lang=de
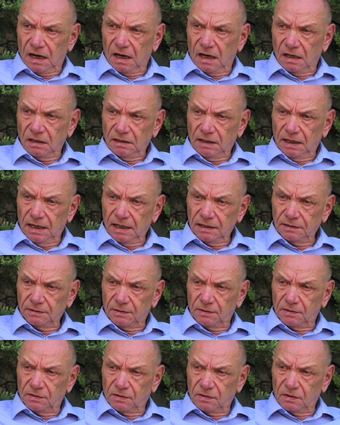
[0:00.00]
äh,
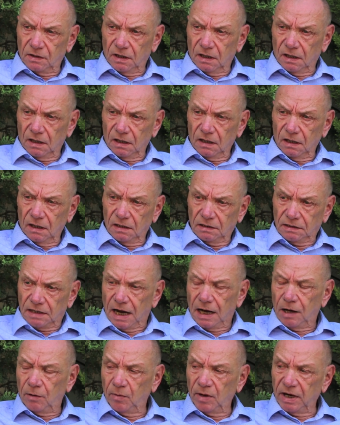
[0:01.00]
jetzt äh,
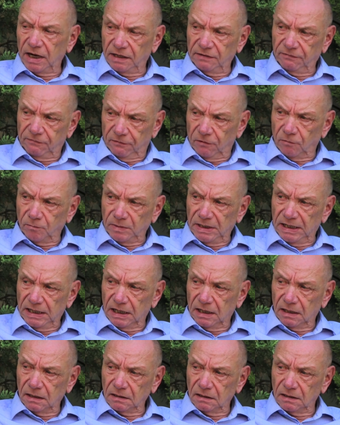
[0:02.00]
darüber
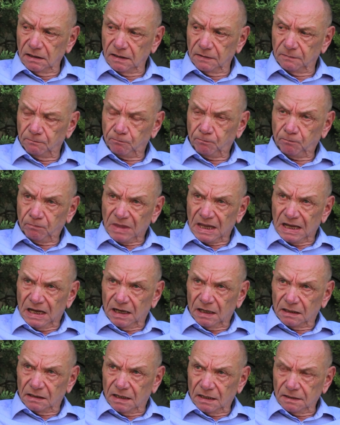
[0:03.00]
informieren,
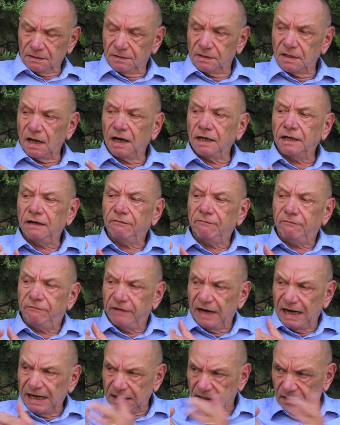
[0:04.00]
dass es eine
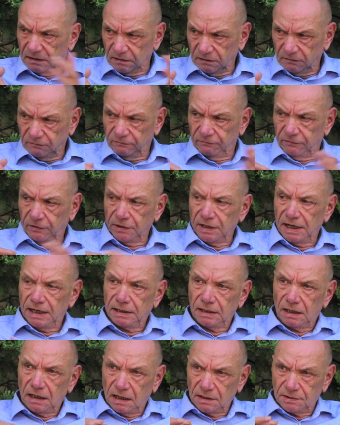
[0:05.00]
Welle von
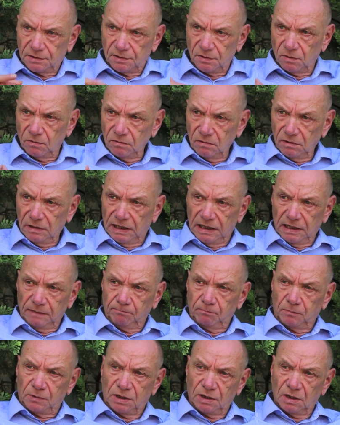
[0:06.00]
Entlassungen
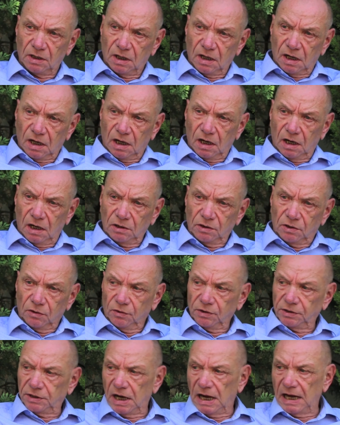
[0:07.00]
gibt
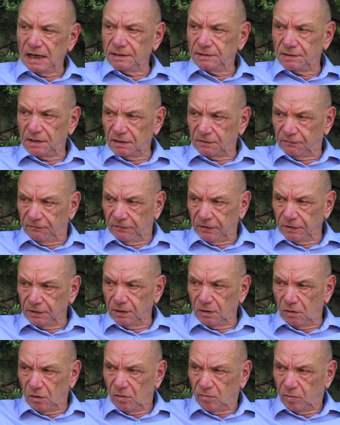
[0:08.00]
durch Einsatz von
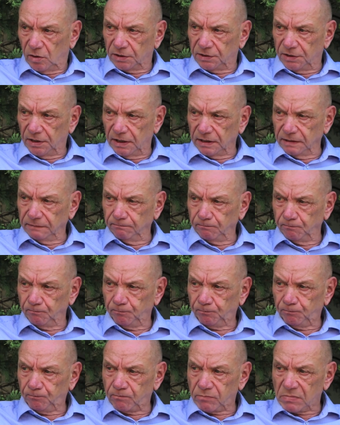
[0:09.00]
Robotern.
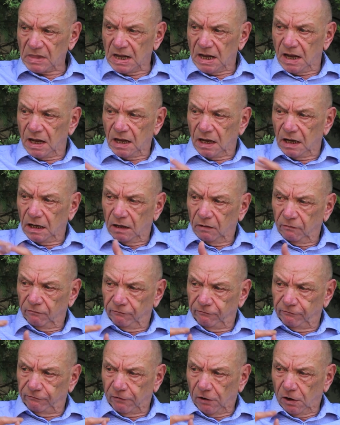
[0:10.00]

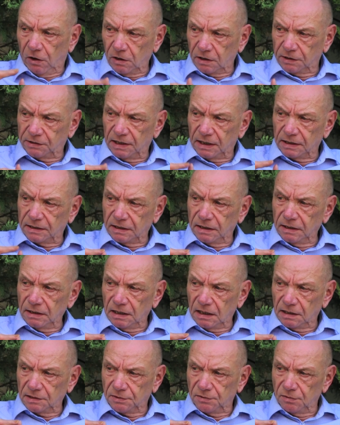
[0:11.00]
Ford hat
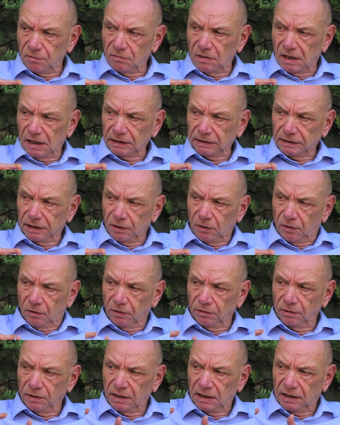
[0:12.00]
Entlassungen
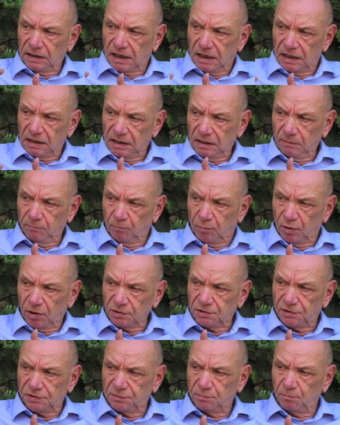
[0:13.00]
angekündigt, die
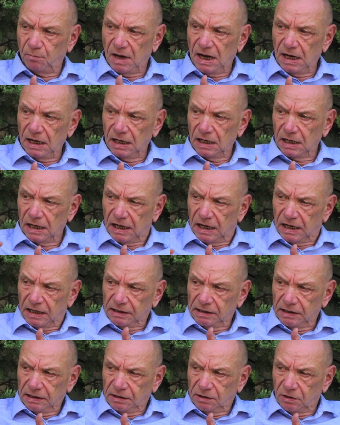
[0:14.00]
Postbank, die